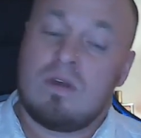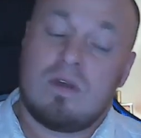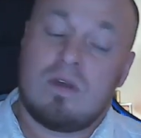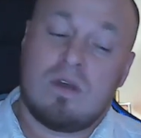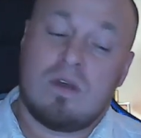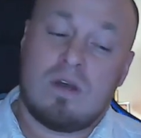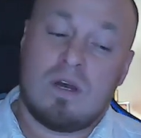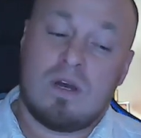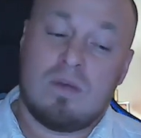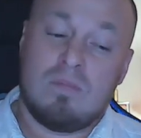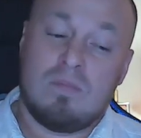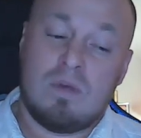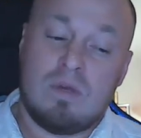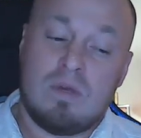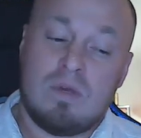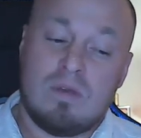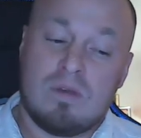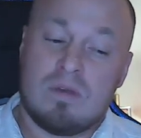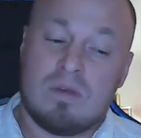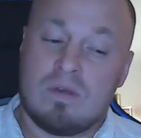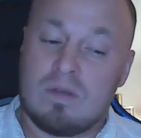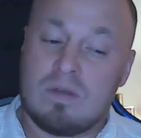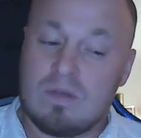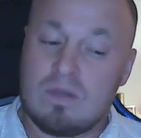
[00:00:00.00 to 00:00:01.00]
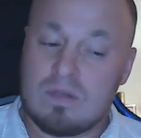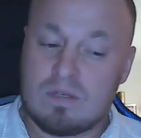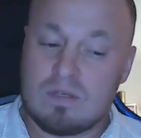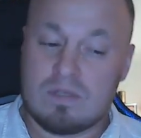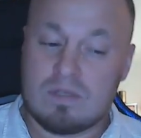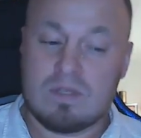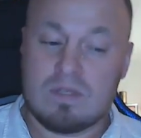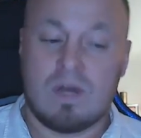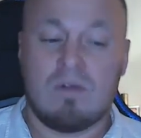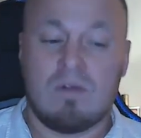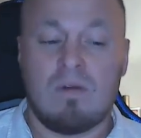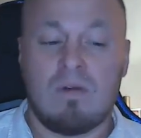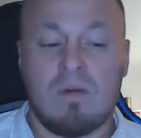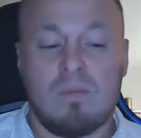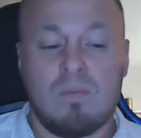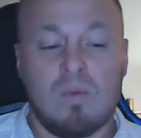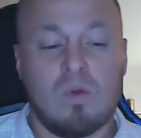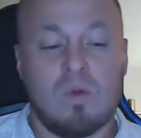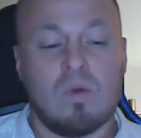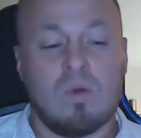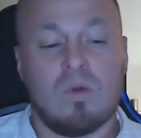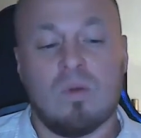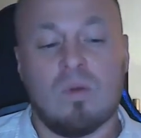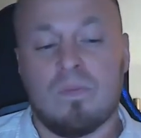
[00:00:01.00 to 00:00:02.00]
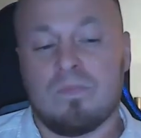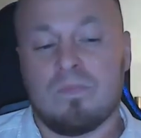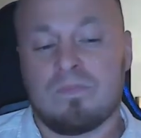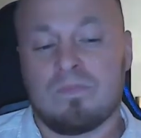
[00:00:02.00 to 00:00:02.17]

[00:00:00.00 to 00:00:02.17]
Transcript: Аминь. Слава Богу.